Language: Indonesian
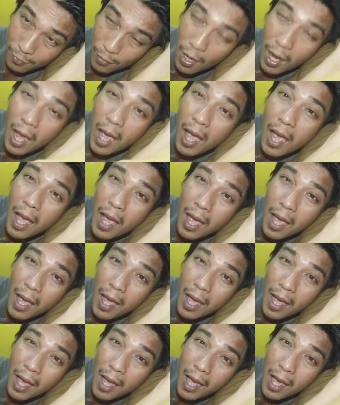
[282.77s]
ya
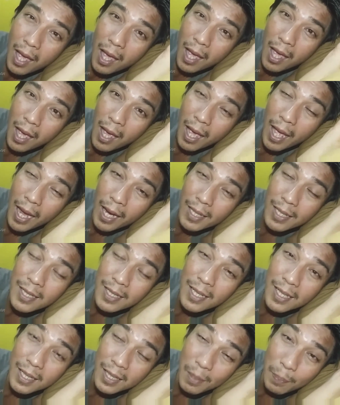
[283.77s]

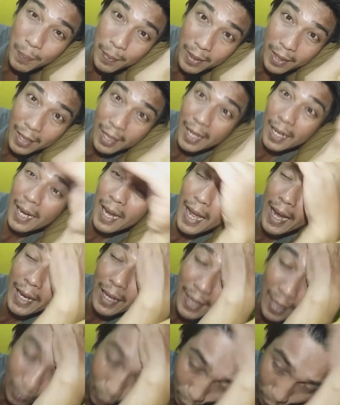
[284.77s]
akhirnya jadi kepikiran
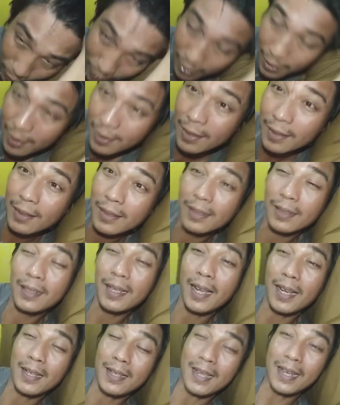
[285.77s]
akhirnya tuh kan
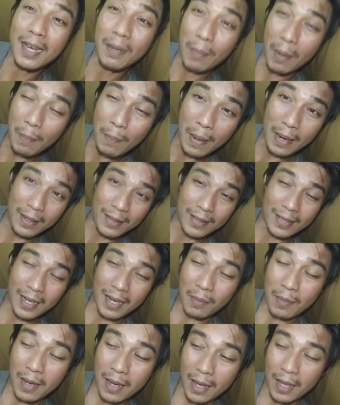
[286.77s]
yang jadi beban
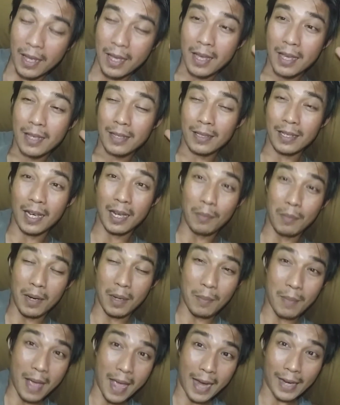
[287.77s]
selama selama
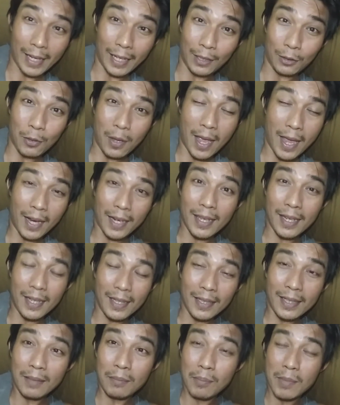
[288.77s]
lima hari itu akhirnya
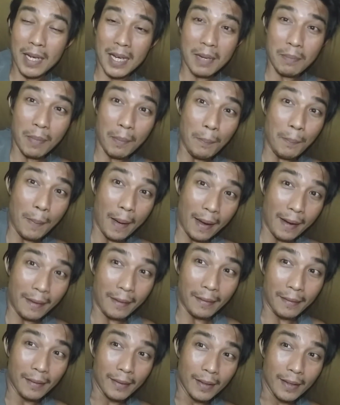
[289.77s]
kita menjadi beban
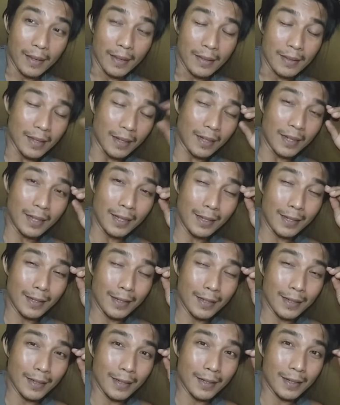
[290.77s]
jadi
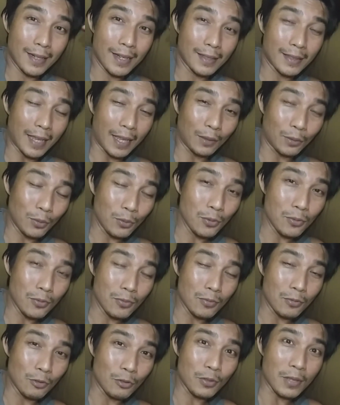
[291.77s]
kita itu
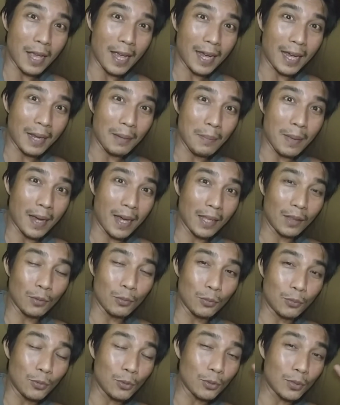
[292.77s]
usahakan banget
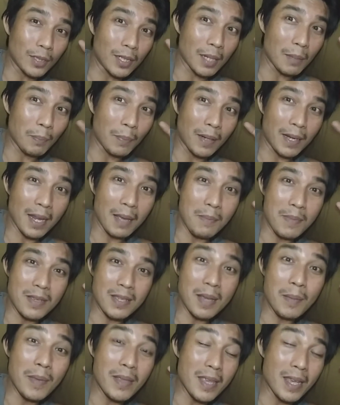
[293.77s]
untuk tidak pernah
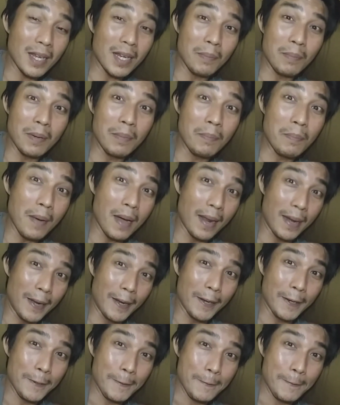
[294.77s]
bisa menjadi beban.